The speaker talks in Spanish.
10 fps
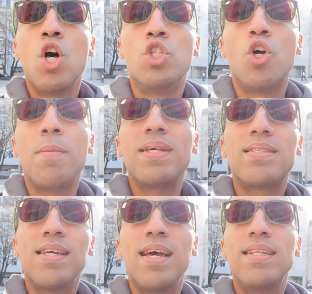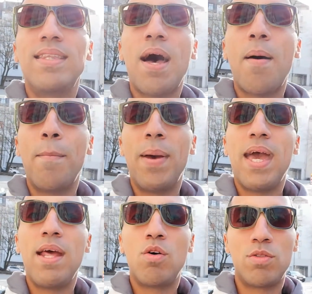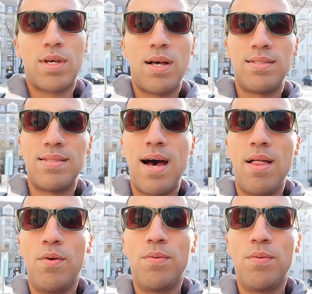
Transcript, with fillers: yo me sienta menos cansado.